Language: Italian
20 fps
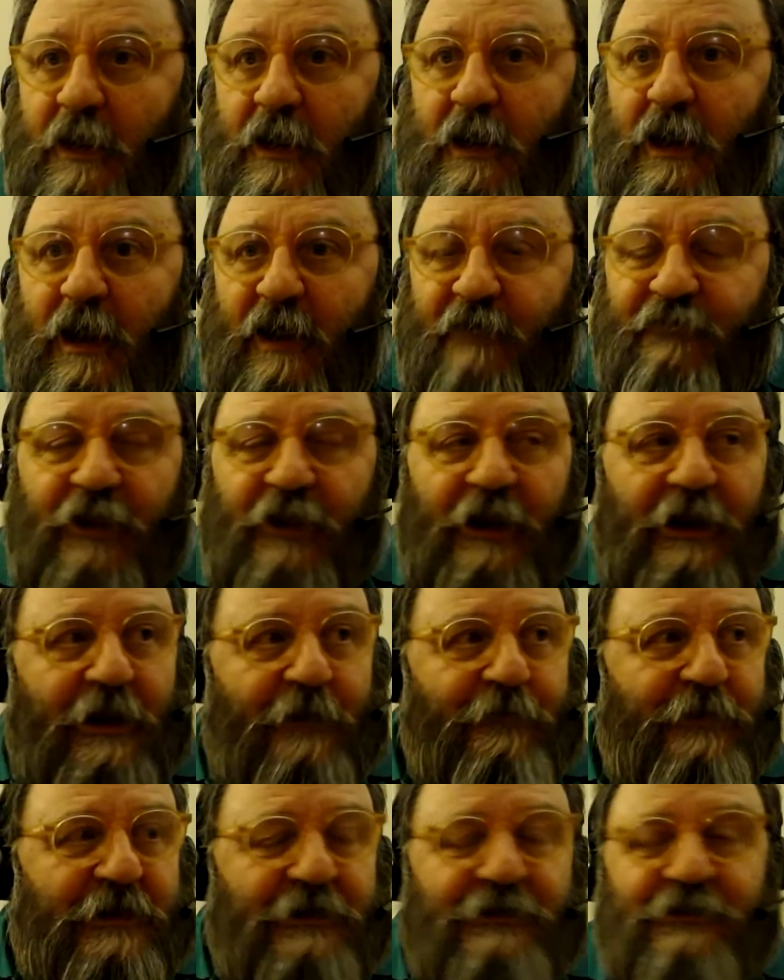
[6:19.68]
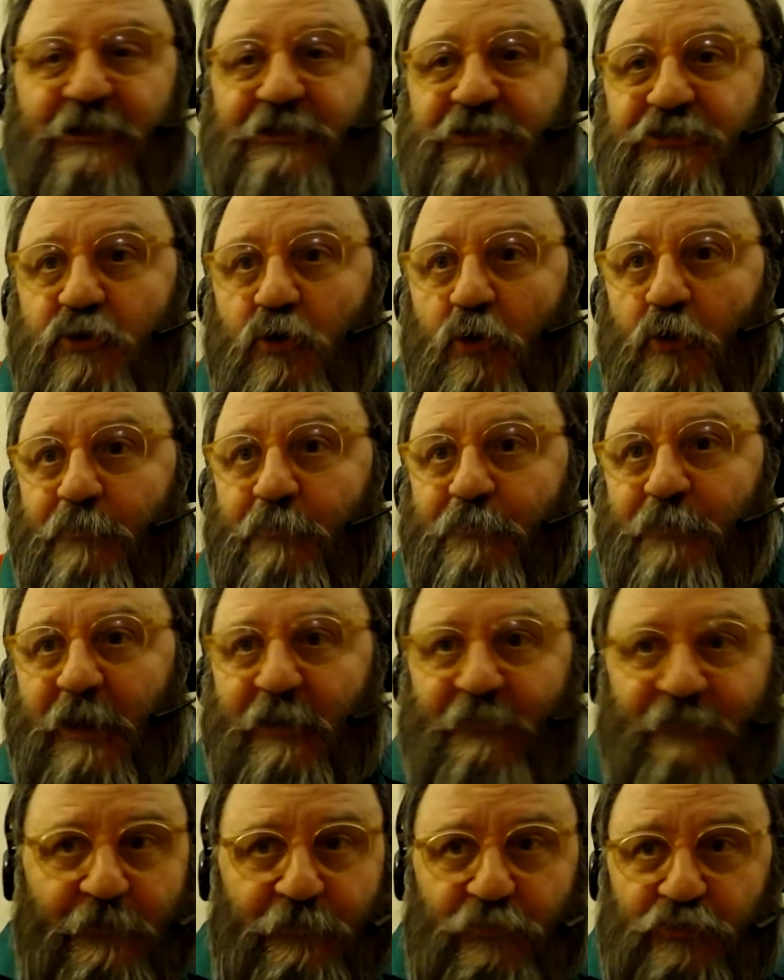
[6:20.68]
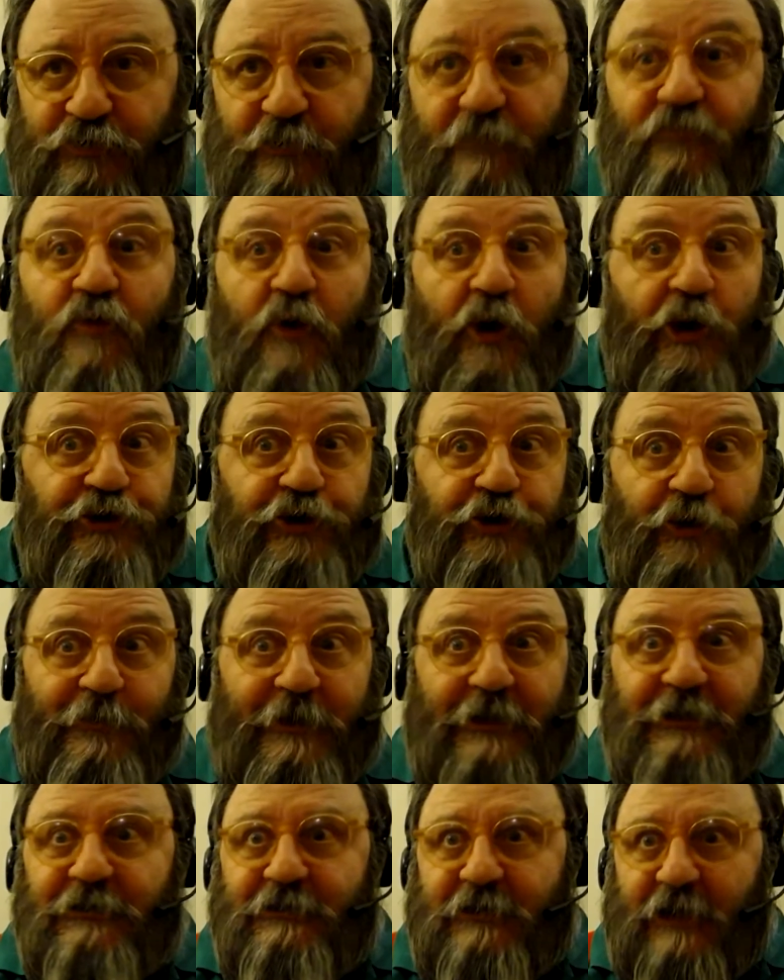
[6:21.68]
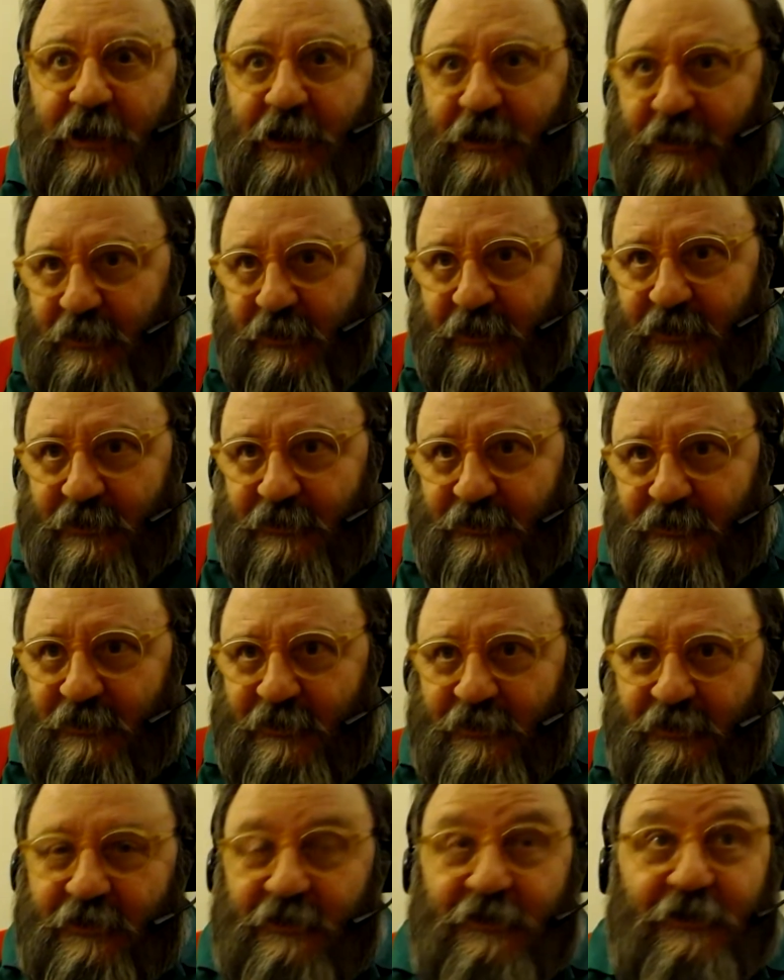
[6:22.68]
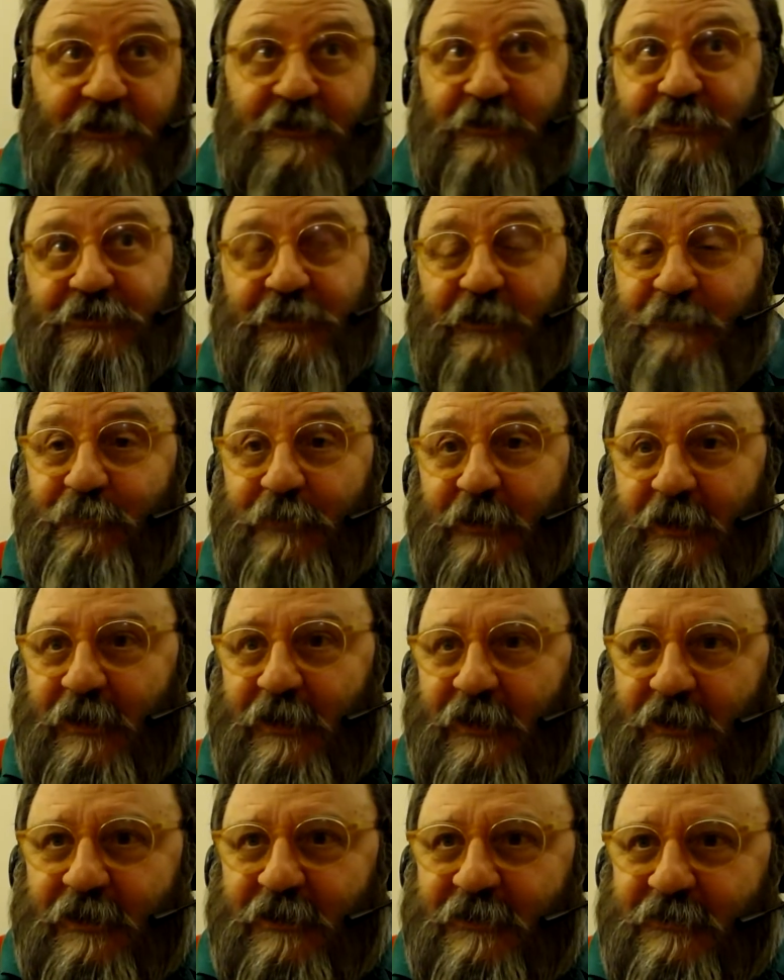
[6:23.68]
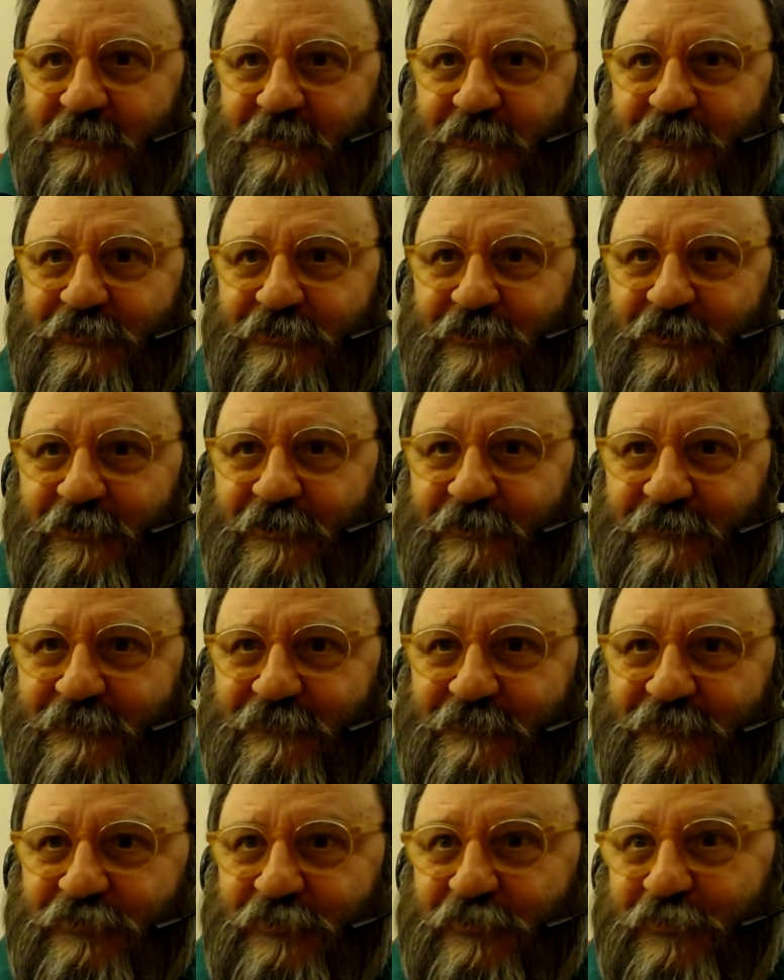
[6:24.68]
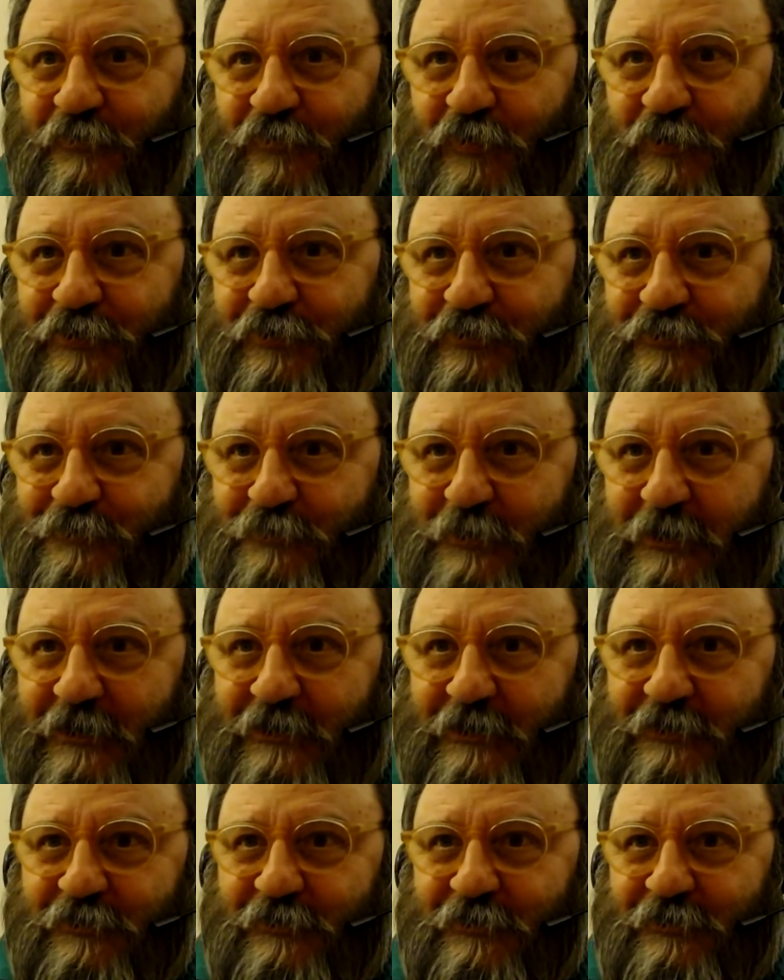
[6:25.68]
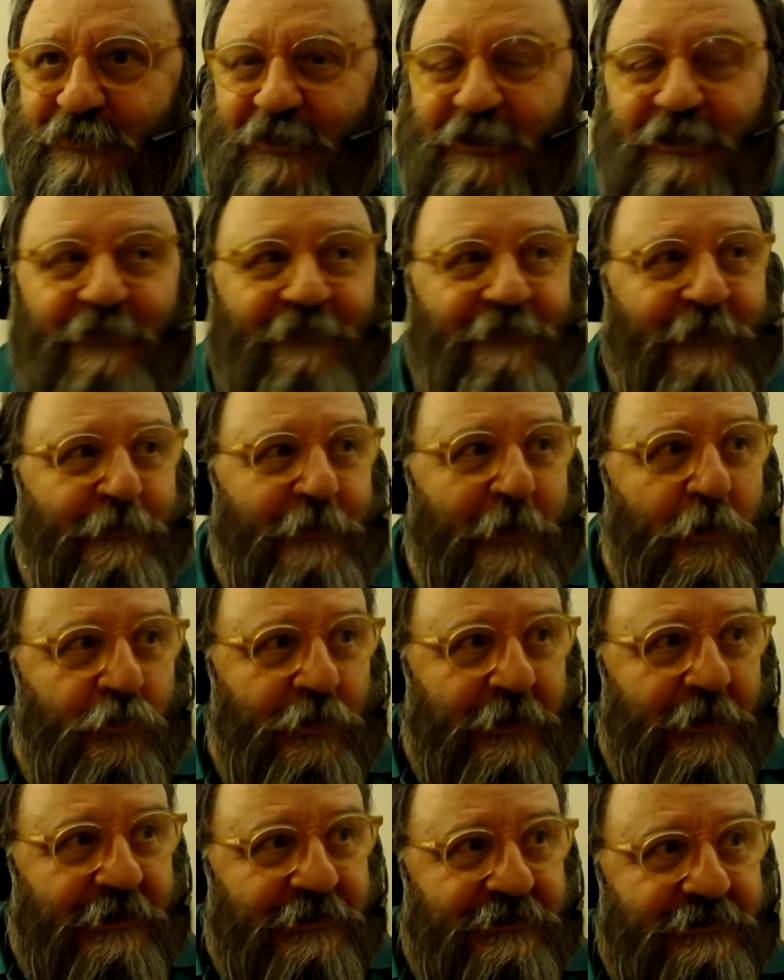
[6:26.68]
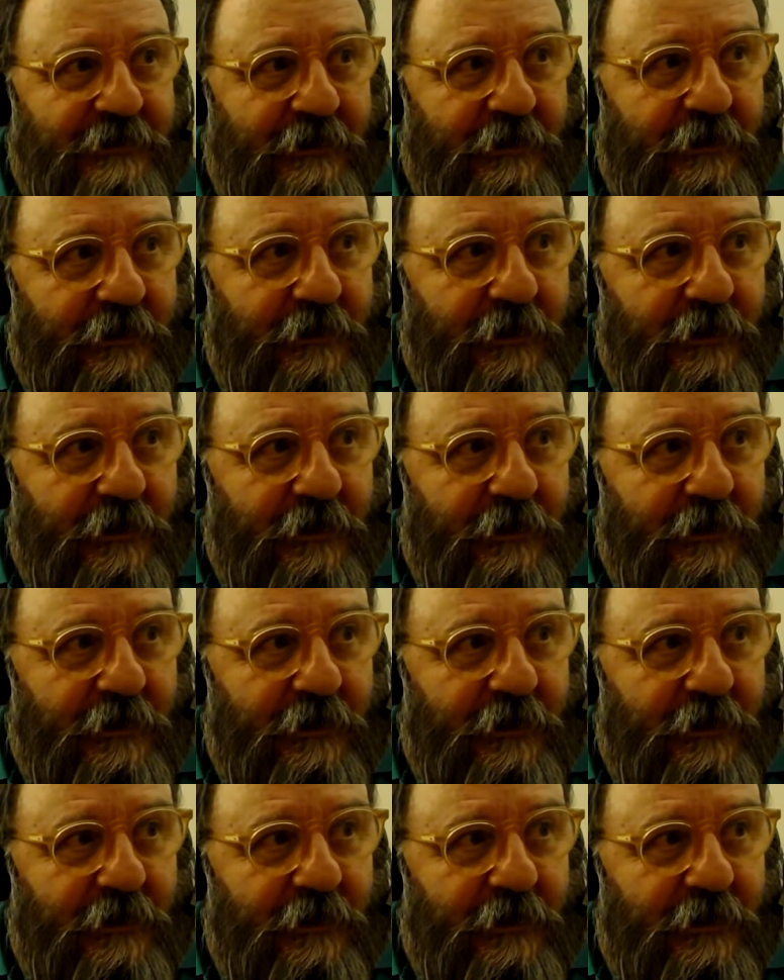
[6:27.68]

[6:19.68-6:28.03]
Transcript: Avere la mente sgombra, il famoso vuoto mentale, che sembra, non so, il sottovuoto spinto del caffè paulista,